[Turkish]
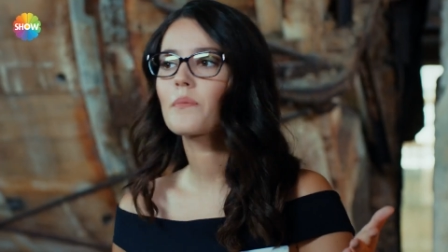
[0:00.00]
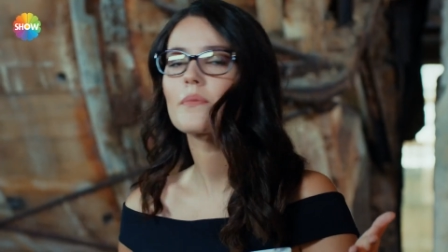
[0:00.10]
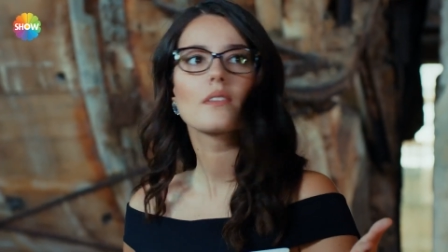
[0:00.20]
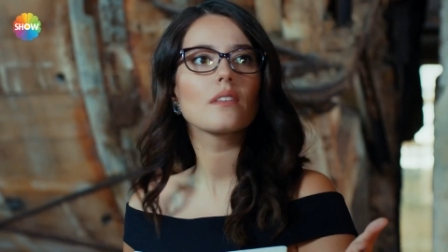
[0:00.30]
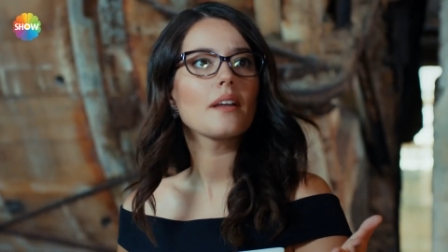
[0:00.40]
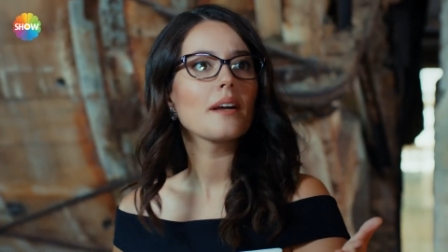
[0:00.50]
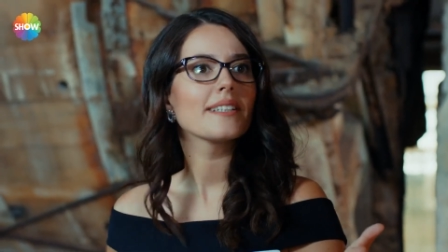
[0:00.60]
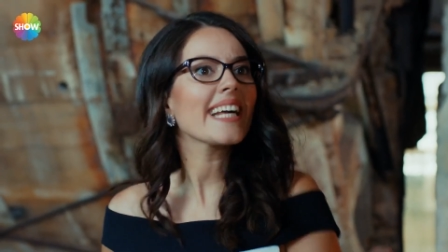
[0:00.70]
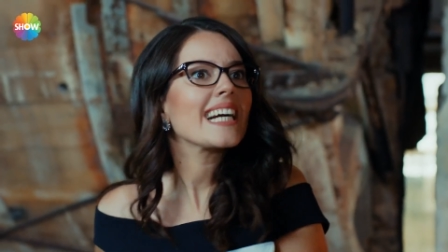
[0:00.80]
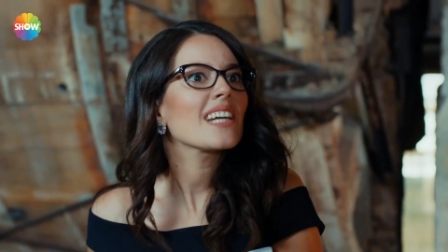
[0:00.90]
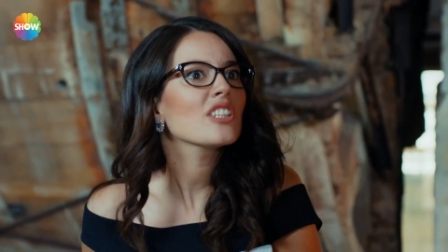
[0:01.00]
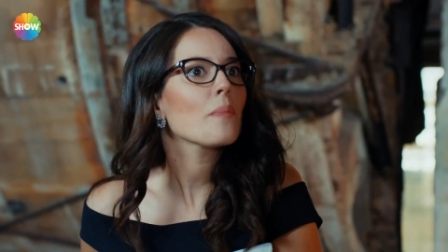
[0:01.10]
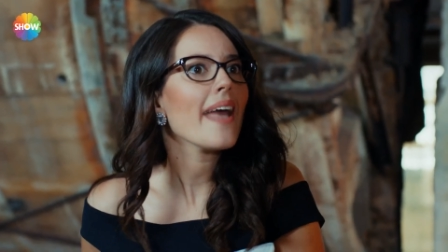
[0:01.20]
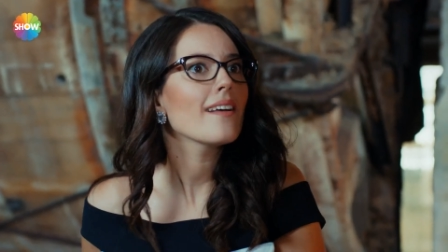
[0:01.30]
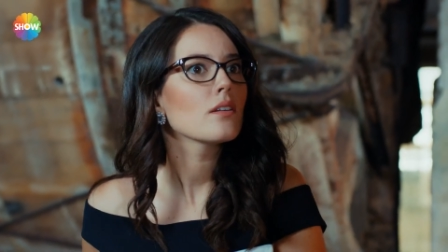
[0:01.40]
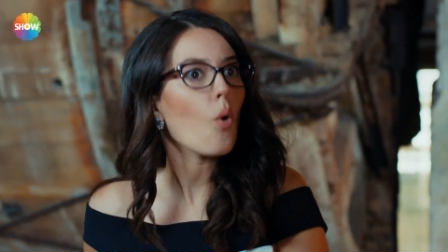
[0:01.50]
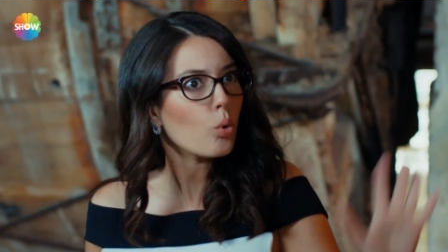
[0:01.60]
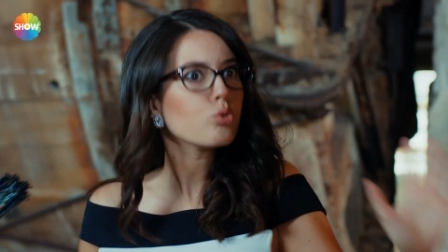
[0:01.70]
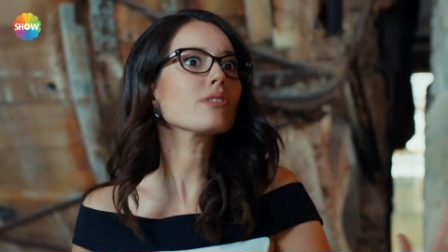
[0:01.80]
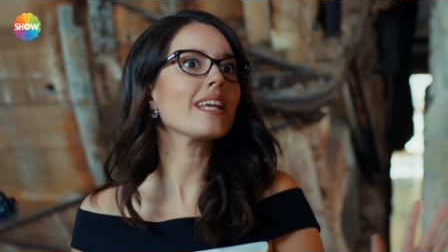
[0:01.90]
yanlı oldu saçım. ne karabanı be.
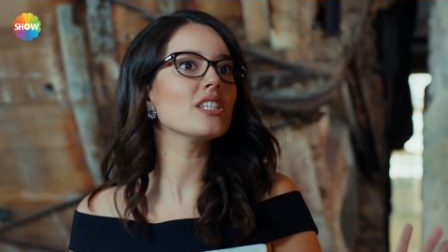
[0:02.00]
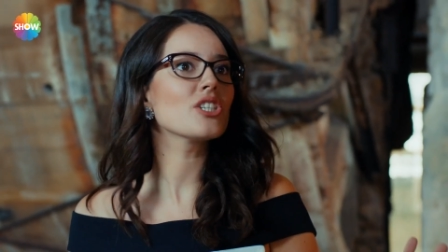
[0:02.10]
Oldun sen